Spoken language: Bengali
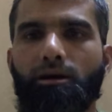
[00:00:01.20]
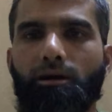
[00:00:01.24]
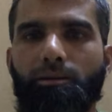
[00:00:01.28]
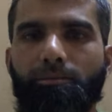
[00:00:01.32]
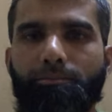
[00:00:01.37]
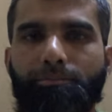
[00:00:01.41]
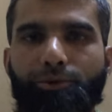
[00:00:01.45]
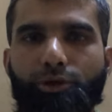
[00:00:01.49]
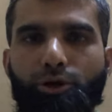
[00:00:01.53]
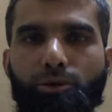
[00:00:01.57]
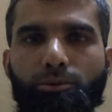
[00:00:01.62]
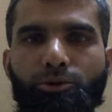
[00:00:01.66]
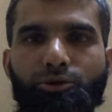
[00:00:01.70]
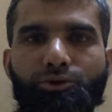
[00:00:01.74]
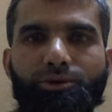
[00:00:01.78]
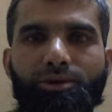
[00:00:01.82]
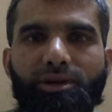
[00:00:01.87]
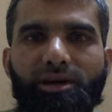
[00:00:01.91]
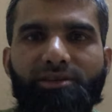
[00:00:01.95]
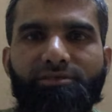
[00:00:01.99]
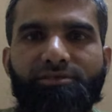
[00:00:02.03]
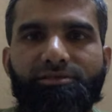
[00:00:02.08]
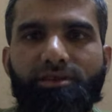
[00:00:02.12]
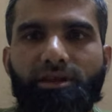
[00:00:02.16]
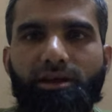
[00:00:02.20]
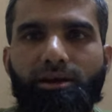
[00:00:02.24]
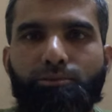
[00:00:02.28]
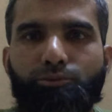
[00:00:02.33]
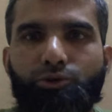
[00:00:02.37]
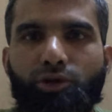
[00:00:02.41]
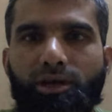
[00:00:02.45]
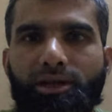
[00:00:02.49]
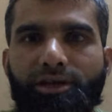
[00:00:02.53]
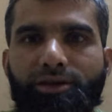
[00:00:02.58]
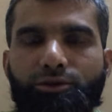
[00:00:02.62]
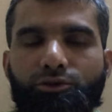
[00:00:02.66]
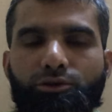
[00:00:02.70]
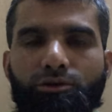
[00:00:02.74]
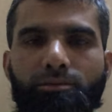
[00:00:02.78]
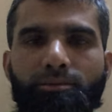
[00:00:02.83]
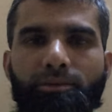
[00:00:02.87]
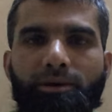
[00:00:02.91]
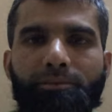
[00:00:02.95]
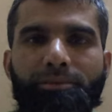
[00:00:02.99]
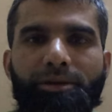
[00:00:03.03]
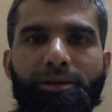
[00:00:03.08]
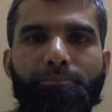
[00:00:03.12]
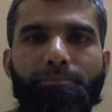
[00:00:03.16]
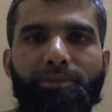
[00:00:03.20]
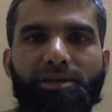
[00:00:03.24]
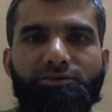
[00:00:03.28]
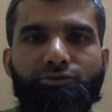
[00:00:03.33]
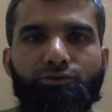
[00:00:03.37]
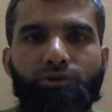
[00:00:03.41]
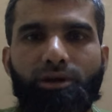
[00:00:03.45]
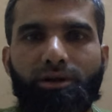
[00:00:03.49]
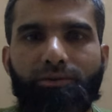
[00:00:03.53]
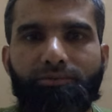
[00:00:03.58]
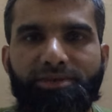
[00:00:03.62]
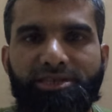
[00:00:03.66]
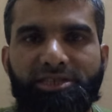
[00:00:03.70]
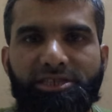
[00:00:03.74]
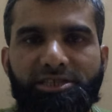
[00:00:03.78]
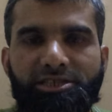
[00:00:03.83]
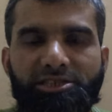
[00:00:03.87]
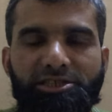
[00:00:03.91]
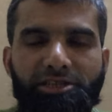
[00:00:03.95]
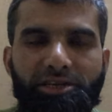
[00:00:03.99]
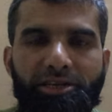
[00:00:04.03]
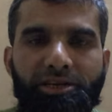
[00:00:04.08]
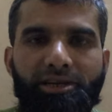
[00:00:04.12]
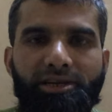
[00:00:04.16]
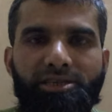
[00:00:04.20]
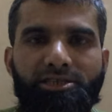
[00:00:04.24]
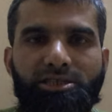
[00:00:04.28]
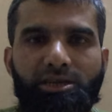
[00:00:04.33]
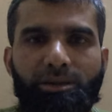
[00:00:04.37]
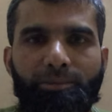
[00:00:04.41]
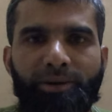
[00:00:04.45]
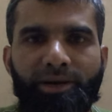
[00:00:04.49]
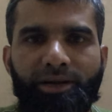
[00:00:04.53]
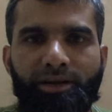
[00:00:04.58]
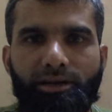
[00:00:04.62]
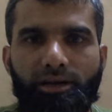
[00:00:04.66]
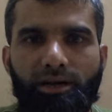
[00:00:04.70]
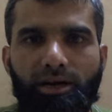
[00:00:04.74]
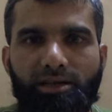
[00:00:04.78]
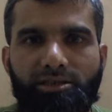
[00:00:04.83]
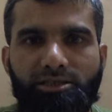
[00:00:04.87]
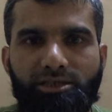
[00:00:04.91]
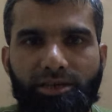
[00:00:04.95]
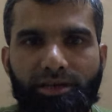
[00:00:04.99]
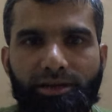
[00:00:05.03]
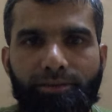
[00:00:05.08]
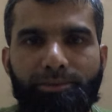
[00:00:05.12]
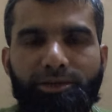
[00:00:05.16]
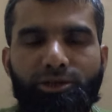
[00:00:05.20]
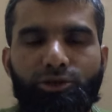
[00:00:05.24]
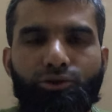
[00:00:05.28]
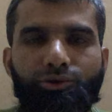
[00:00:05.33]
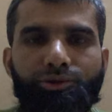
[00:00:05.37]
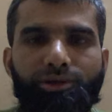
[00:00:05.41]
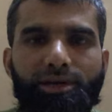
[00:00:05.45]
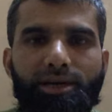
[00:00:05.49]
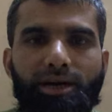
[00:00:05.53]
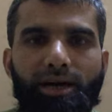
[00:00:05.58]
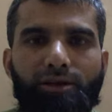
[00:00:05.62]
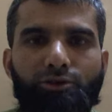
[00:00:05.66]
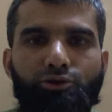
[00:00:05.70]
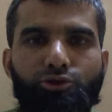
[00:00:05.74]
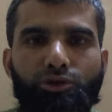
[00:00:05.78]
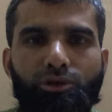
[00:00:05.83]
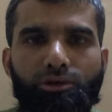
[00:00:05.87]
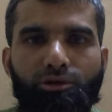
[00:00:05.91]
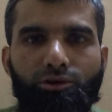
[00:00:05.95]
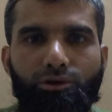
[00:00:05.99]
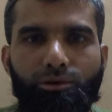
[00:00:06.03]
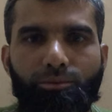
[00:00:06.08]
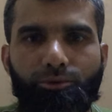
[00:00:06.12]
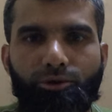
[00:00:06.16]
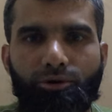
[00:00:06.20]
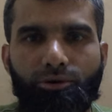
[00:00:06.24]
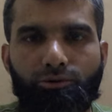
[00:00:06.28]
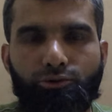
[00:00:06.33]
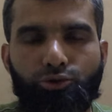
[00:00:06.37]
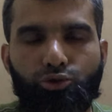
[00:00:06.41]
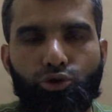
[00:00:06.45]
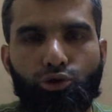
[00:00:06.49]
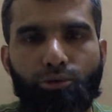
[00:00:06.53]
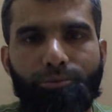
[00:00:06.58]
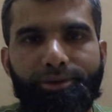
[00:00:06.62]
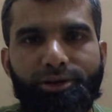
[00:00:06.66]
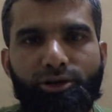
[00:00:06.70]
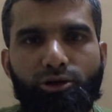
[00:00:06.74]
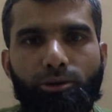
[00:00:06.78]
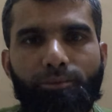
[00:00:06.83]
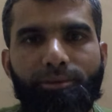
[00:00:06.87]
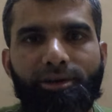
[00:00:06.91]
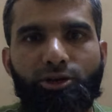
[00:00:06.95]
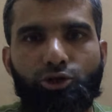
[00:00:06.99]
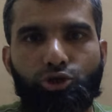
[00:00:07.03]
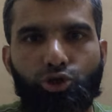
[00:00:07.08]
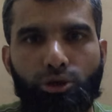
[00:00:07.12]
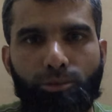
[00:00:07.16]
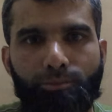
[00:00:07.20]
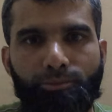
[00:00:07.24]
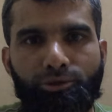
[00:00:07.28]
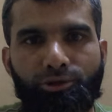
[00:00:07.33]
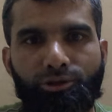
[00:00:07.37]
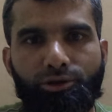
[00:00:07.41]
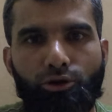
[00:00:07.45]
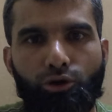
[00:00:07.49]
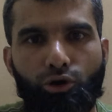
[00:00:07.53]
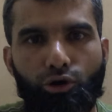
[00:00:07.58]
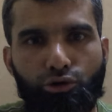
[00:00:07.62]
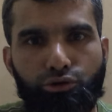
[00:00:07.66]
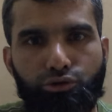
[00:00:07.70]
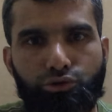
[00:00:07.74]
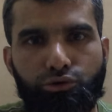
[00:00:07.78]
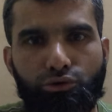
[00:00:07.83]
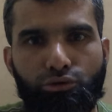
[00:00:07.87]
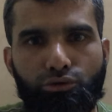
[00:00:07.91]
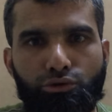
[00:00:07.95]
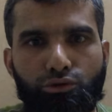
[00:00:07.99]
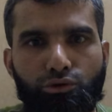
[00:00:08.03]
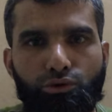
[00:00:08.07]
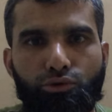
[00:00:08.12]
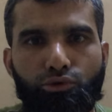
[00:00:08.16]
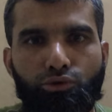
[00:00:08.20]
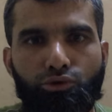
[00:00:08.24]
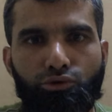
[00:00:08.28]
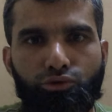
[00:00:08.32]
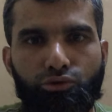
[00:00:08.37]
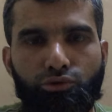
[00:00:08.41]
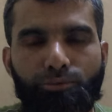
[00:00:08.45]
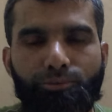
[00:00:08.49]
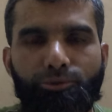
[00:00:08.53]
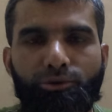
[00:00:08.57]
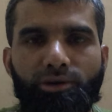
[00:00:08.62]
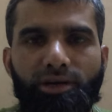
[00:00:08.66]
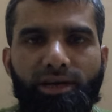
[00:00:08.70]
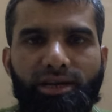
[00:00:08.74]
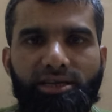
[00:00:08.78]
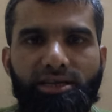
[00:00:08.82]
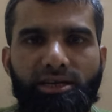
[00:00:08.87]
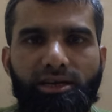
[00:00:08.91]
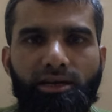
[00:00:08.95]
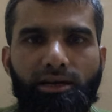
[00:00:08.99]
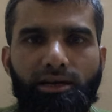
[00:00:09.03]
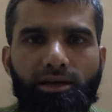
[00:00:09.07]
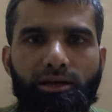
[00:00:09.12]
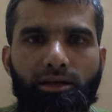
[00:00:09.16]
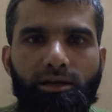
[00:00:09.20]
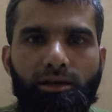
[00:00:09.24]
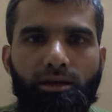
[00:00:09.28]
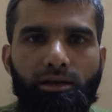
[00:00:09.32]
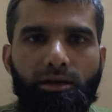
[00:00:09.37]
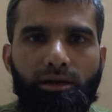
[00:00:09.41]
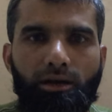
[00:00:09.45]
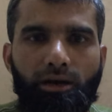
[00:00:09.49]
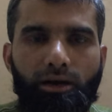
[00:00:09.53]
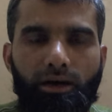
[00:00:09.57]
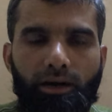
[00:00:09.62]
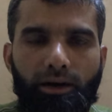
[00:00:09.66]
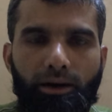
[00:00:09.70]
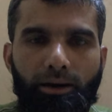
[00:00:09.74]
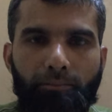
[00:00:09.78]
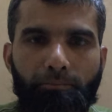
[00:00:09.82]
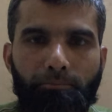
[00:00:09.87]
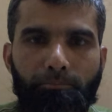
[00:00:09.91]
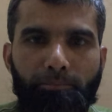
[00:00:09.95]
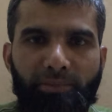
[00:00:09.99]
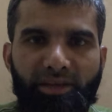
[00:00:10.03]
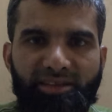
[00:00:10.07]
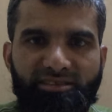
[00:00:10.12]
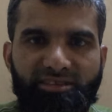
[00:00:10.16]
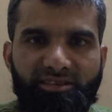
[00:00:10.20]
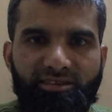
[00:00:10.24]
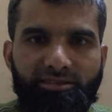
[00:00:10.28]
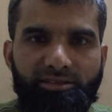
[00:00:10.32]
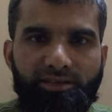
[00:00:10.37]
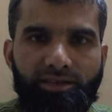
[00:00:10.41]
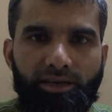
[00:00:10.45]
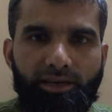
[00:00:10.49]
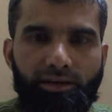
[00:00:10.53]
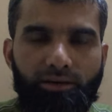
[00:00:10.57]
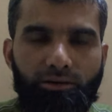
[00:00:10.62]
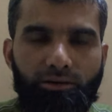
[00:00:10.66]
প্রিয় বন্ধুরা আসসালামু আলাইকুম আমি পার্সোনাল ফিটনেস ট্রেনার জামান আজকের এই ভিডিওতে আলোচনা করব চর্বি কমানো সম্বন্ধে অত্যন্ত গুরুত্বপূর্ণ একটা মেসেজ নিয়ে